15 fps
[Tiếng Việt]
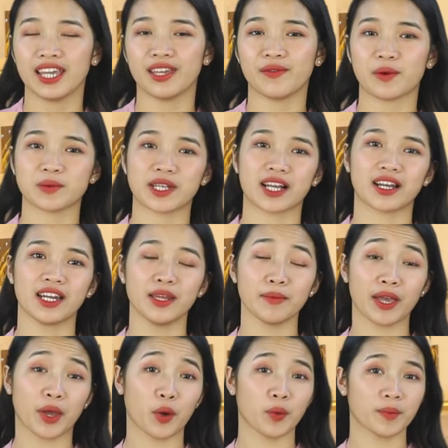Hy vọng rằng clip
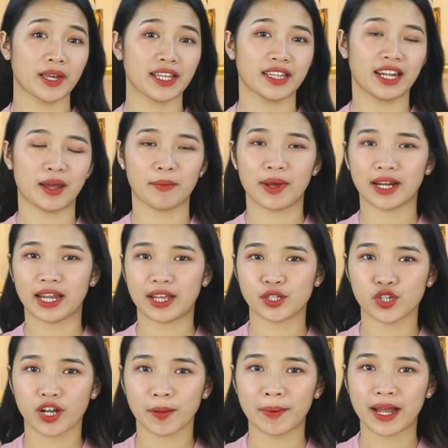ngày hôm nay thì đã mang đến
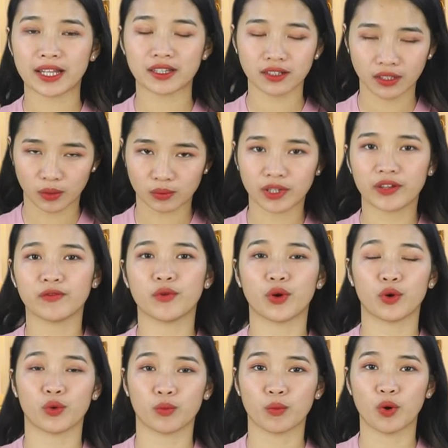cho các bạn những thông tin
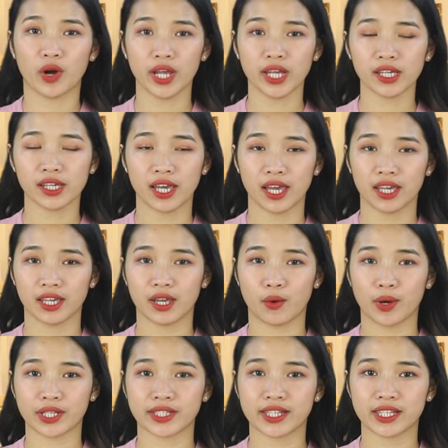vô cùng bổ ích.
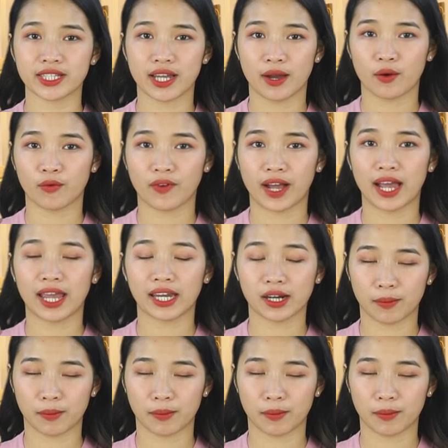Kêu Anh xin chào và hẹn